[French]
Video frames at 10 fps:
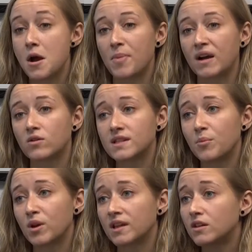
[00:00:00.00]
Par contre, c'est
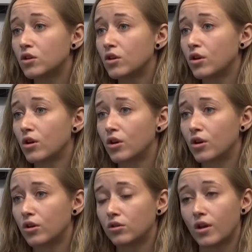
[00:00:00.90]
important
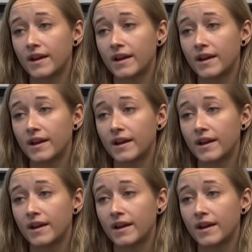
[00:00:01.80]
de, de,